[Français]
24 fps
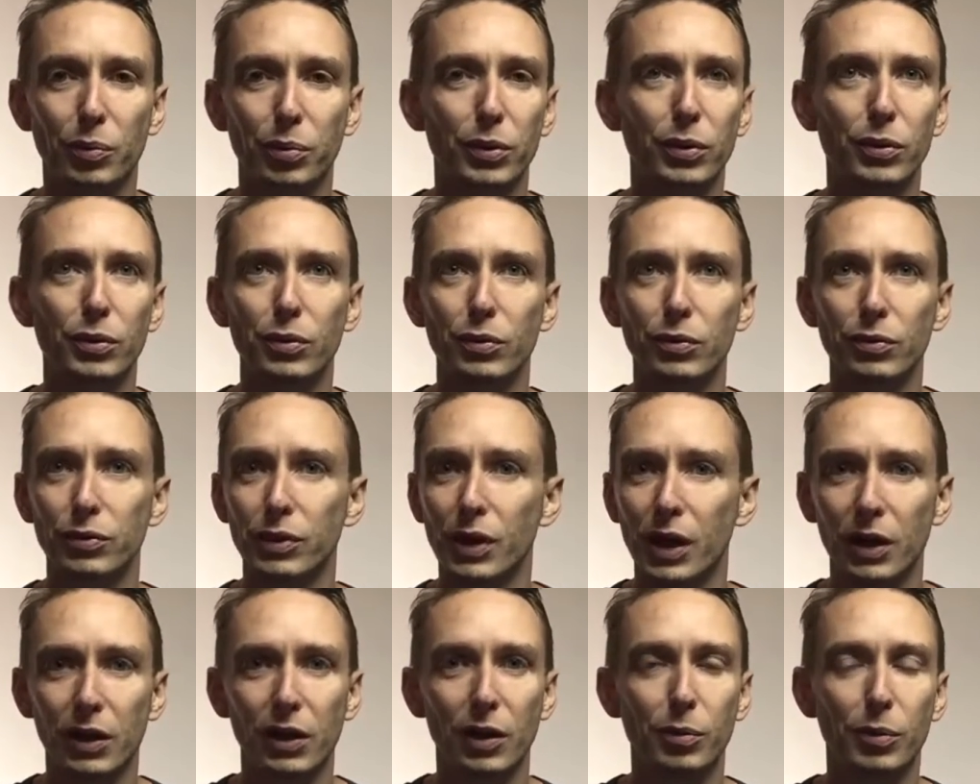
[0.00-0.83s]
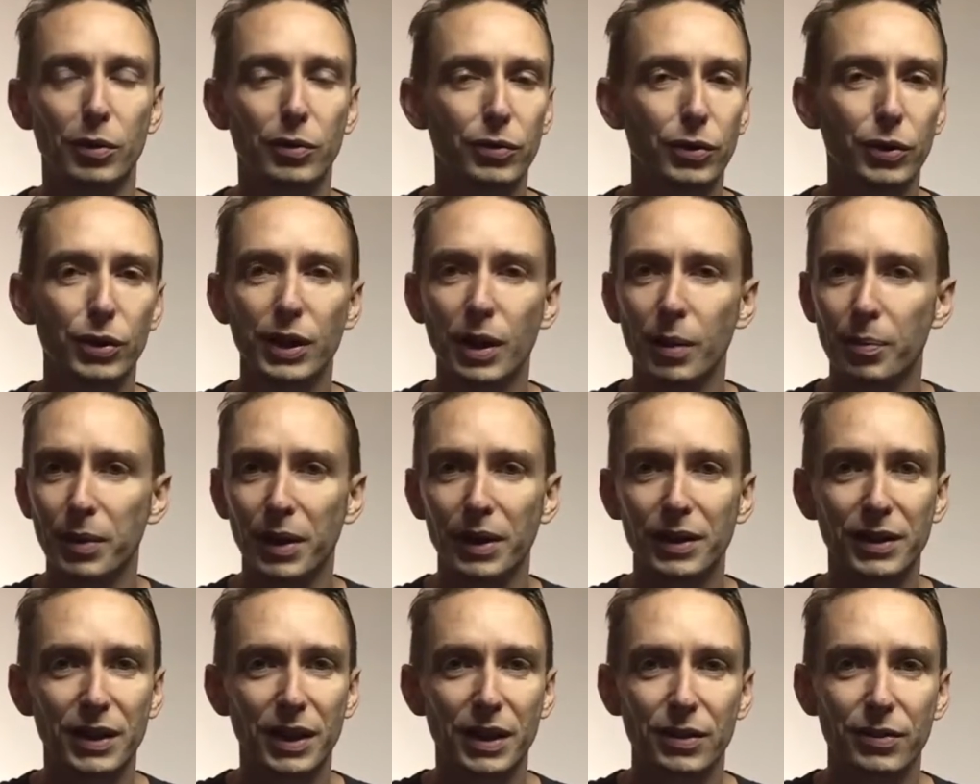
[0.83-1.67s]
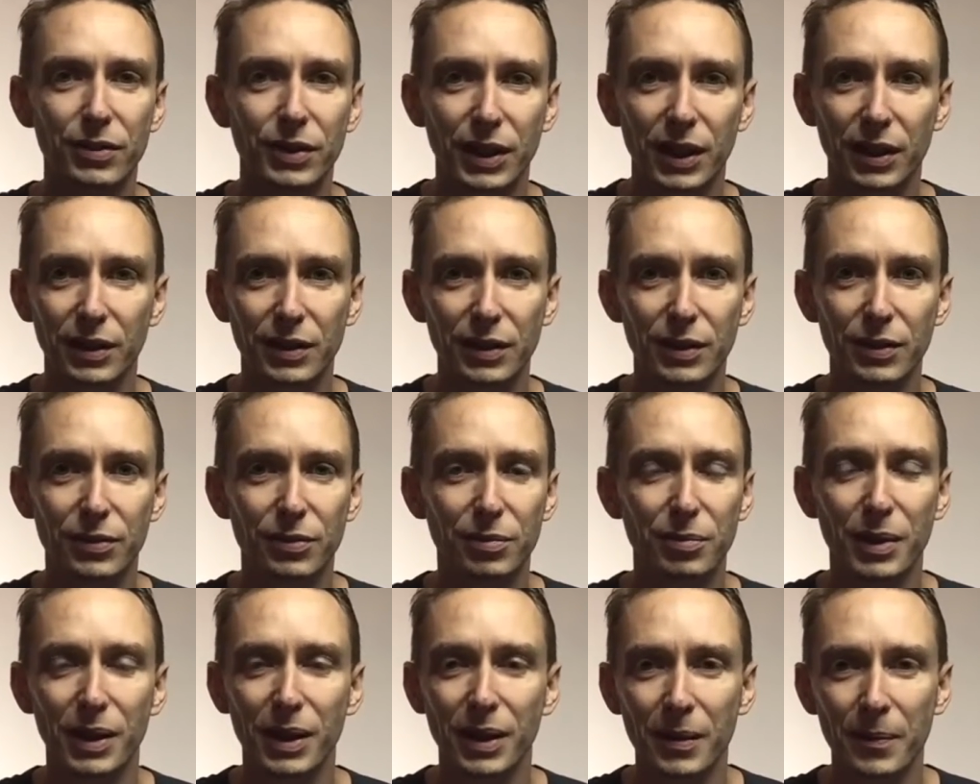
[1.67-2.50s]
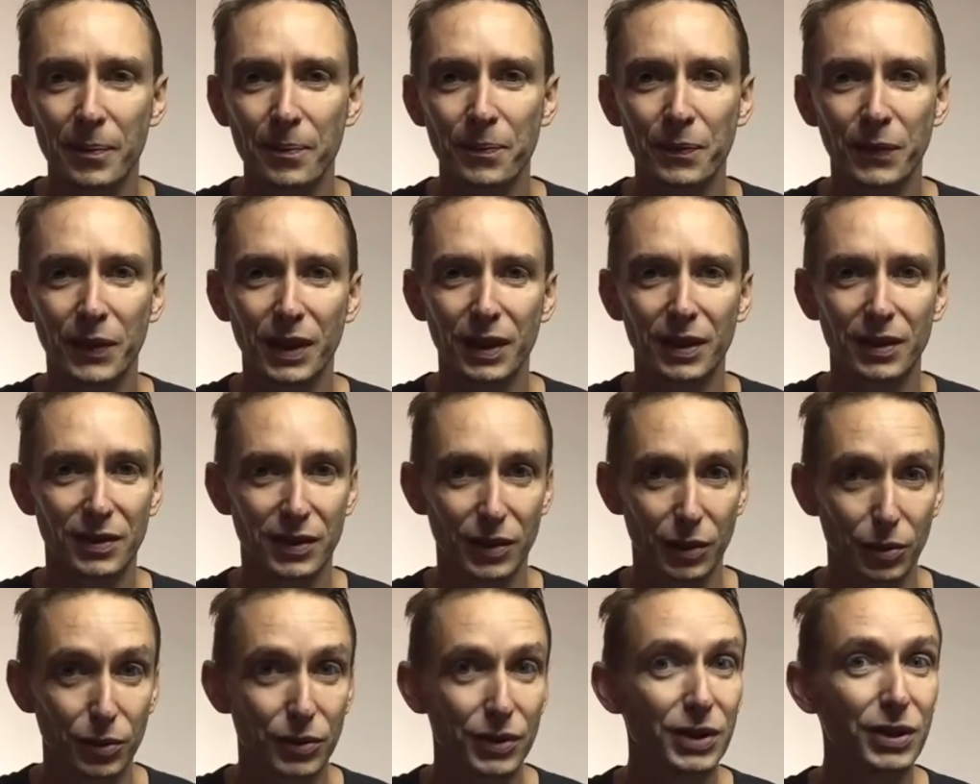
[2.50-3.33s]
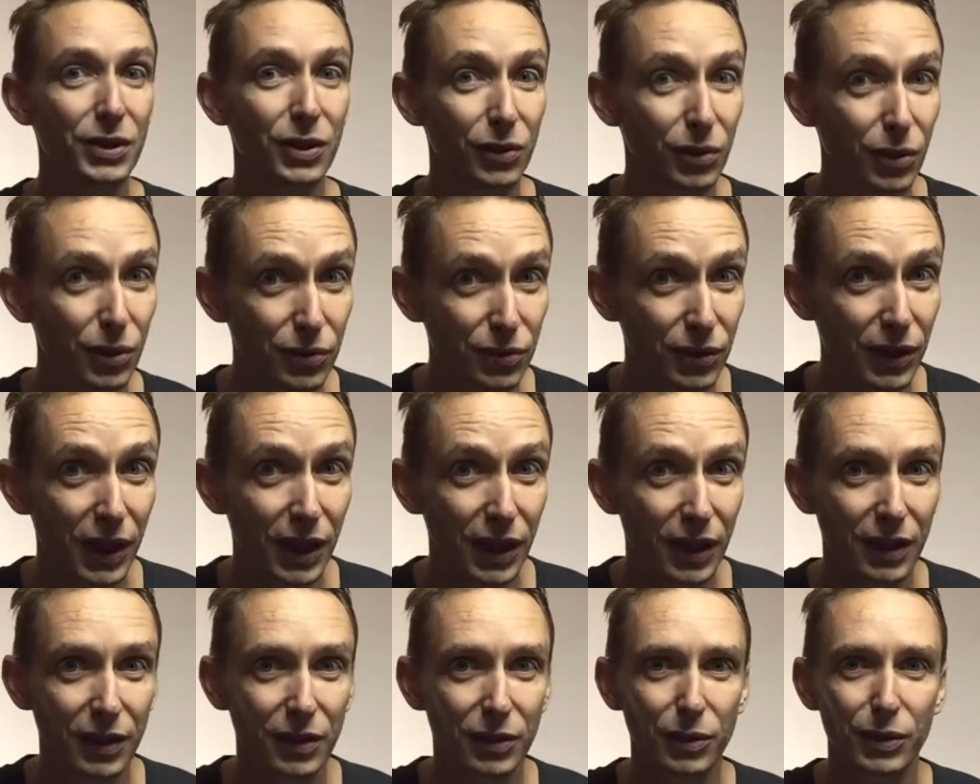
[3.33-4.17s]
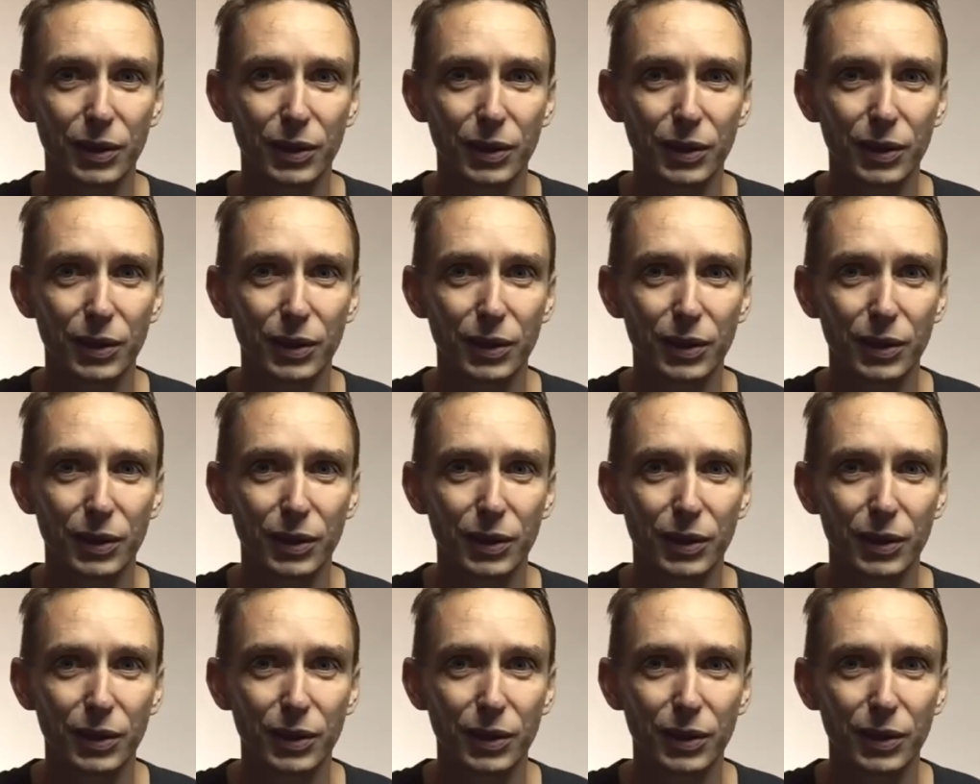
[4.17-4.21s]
peut le voir comme on veut, il y a plein de qualificatifs, mais c'est aussi notre frère.